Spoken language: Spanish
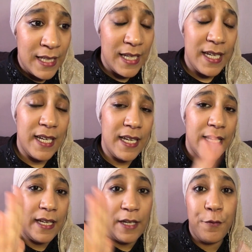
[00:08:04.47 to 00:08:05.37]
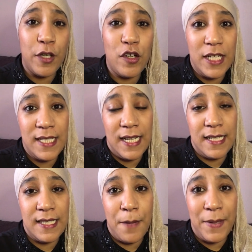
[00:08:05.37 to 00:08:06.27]
Y, fui con
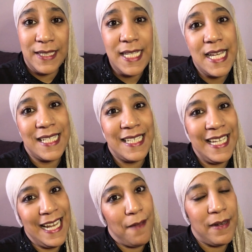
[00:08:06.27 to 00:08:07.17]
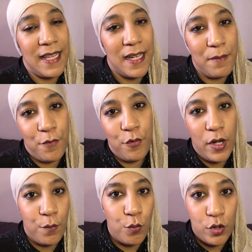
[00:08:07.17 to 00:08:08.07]
esas zapatillas y la verdad que me
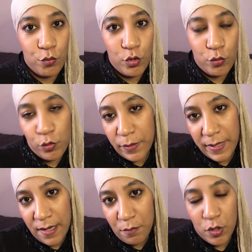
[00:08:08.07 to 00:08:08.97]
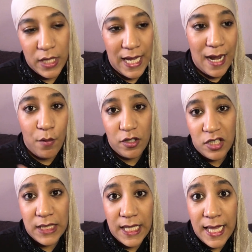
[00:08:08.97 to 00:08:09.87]
fue muy muy muy bien porque el agua no
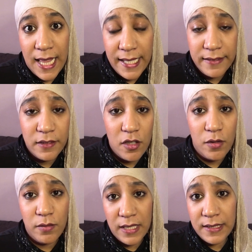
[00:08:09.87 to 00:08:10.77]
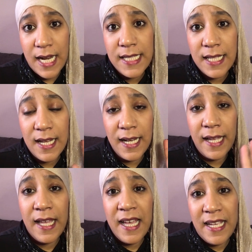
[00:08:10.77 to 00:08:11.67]
se te queda dentro entra y sale
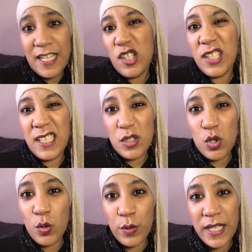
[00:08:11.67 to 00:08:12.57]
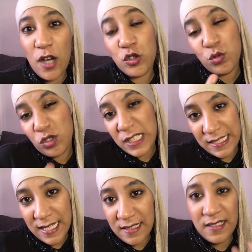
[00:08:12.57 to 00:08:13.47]
y no se te ensucia o tú no
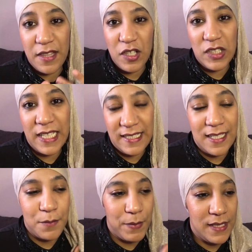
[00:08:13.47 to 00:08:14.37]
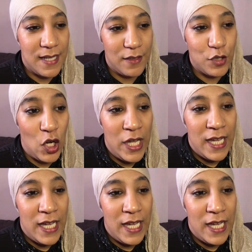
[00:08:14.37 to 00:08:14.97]
tienes la sensación de que estás pisando